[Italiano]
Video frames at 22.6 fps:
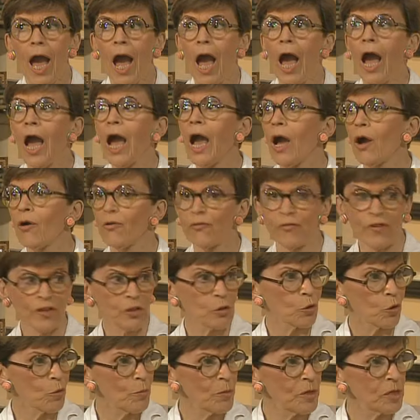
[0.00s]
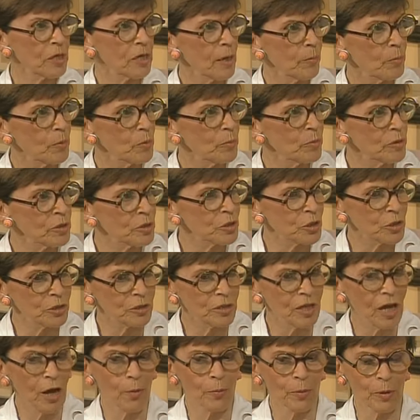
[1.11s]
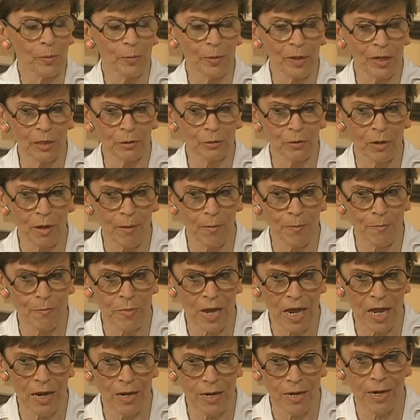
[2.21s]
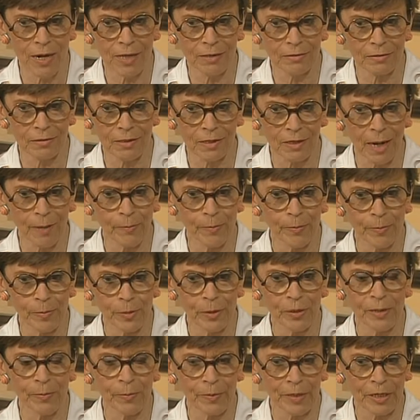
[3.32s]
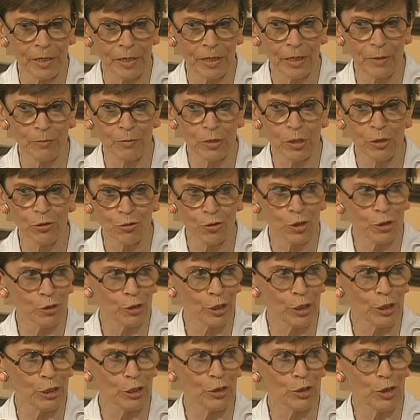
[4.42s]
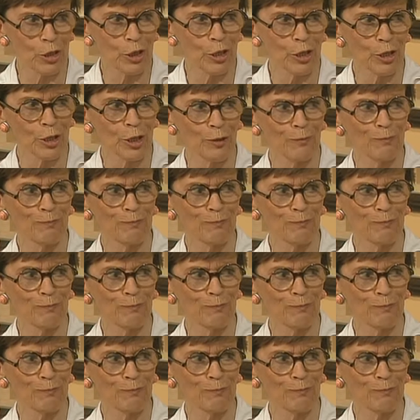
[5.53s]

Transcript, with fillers: Ah, ho fatto come nella pubblicità, ho preparato una bella trappola per i nemici dell'igiene.